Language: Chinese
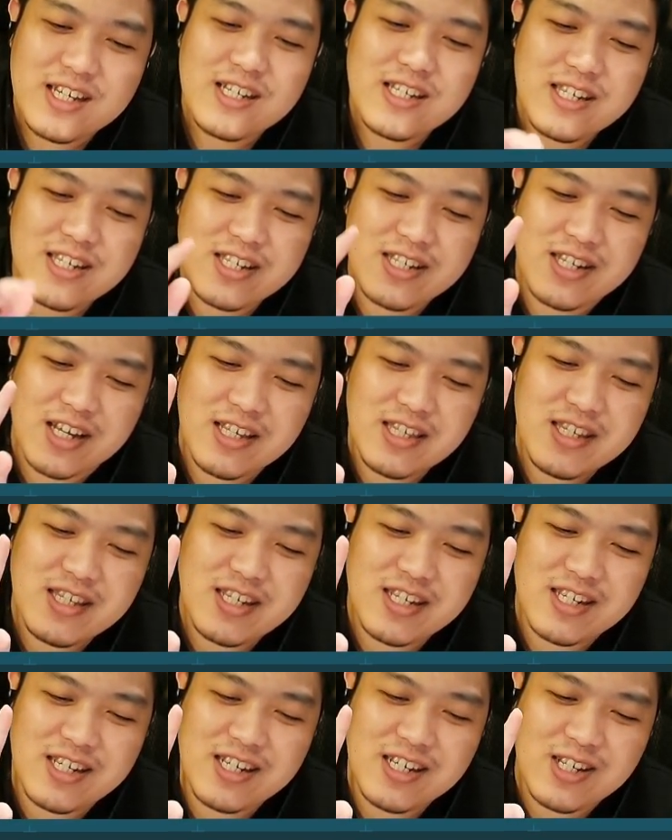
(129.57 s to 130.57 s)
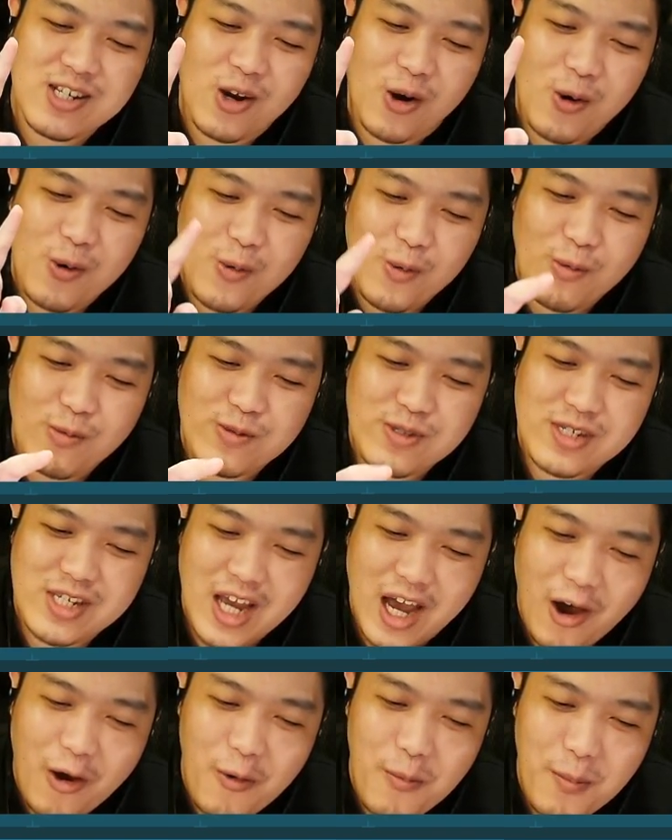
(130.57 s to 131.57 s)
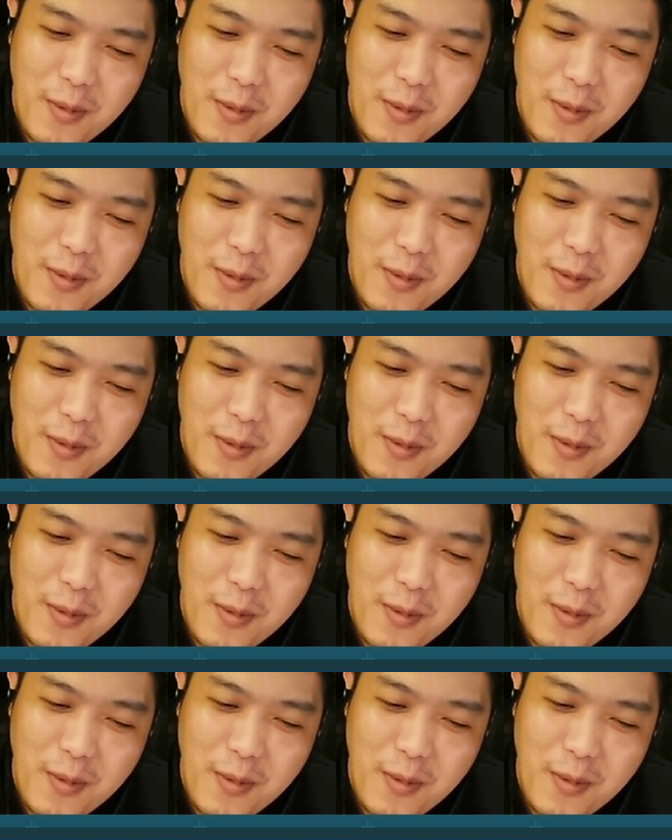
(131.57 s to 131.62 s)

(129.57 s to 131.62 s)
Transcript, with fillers: 神奇宠物超